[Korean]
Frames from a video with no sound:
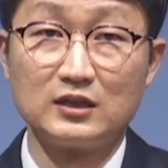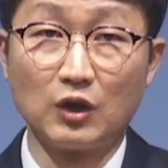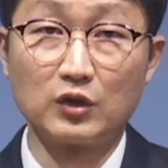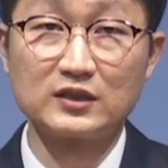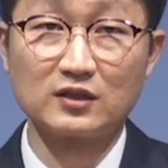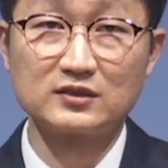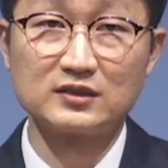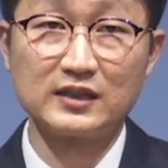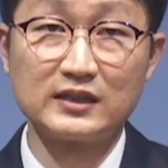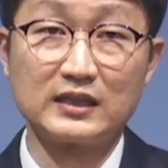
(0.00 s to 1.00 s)
여기서
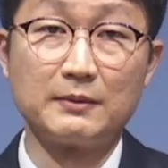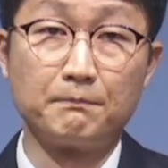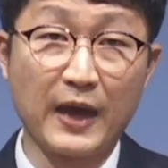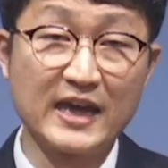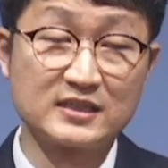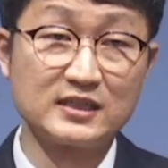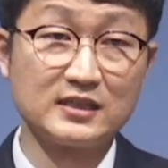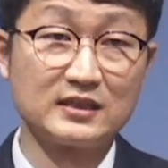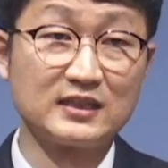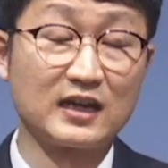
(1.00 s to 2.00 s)
쓰인 이
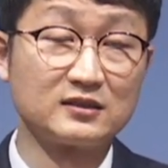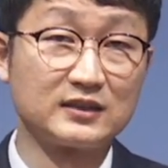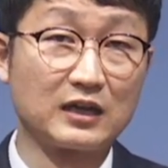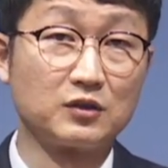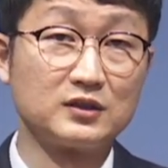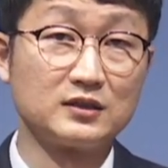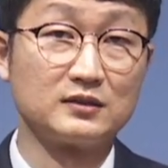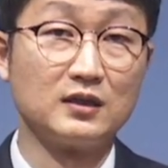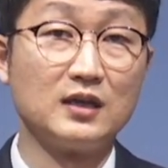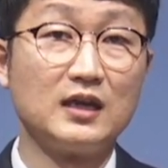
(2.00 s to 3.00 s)
배신이라는 단어는
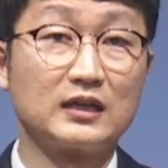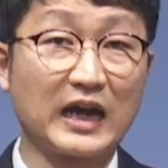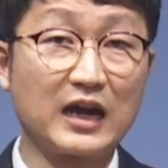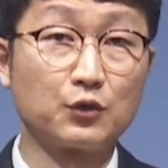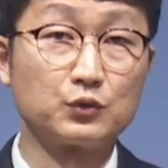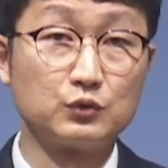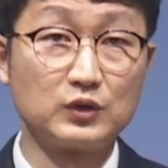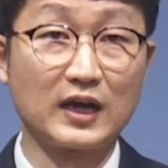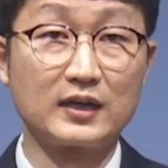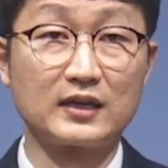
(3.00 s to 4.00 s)
가롯
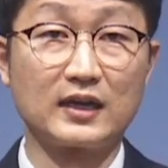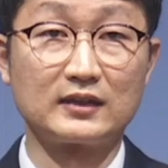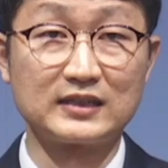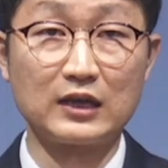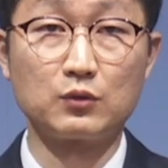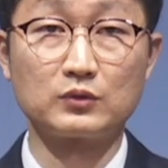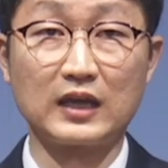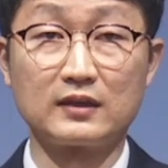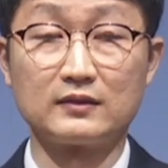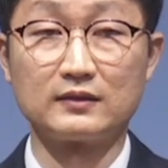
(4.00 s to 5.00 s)
유다에게
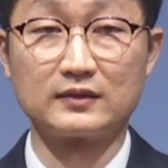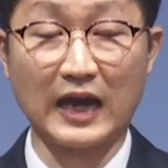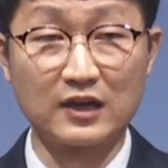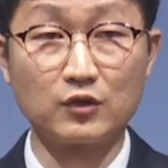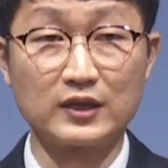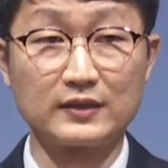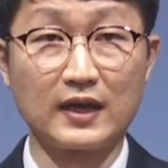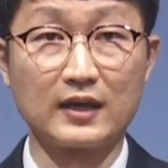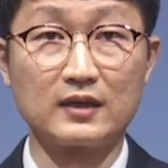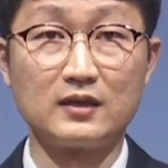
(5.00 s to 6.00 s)
사용된
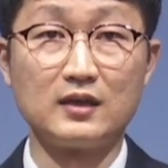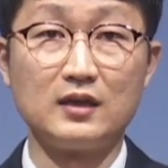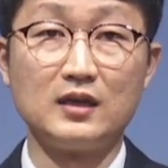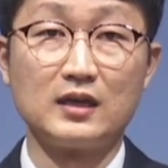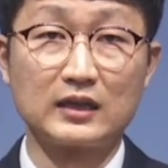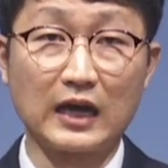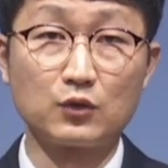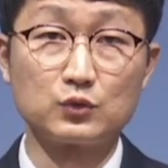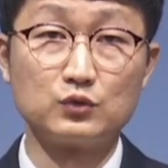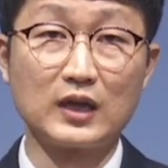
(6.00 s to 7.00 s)
단어인데,
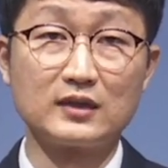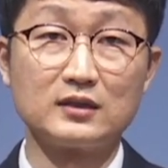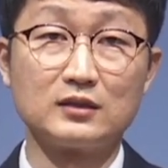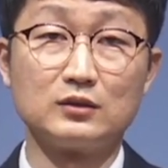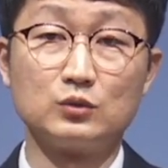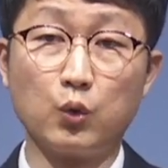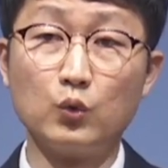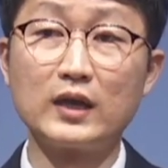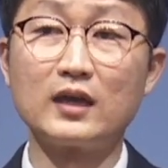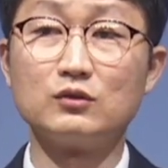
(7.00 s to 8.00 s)
가롯 유다는
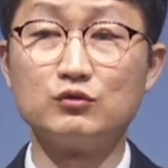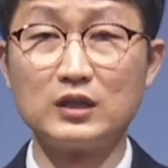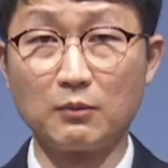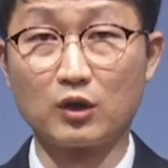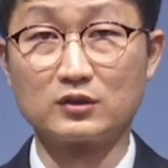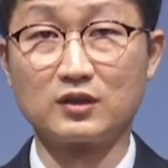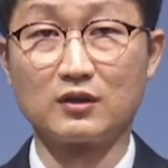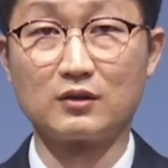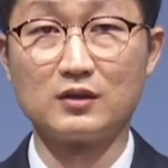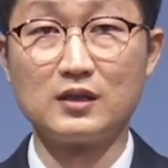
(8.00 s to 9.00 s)
돈에 눈이
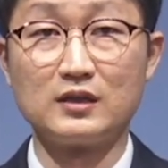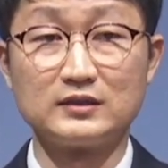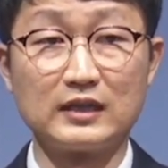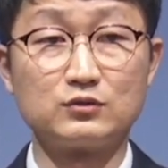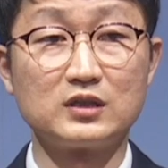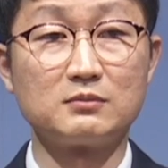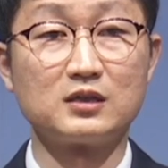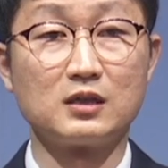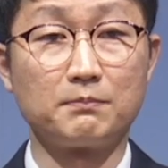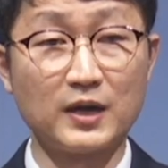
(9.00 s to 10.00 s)
멀어서
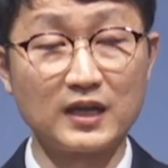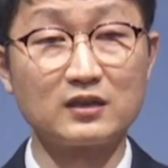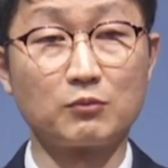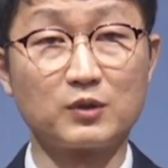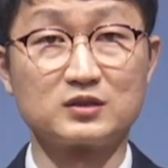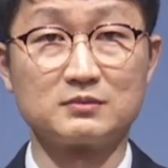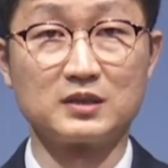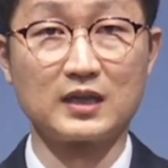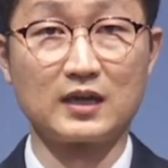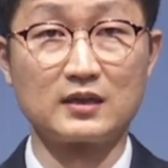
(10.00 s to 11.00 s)
예수님을
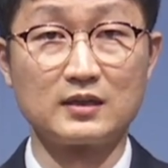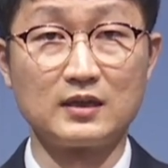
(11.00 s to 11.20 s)
팔아넘겼습니다.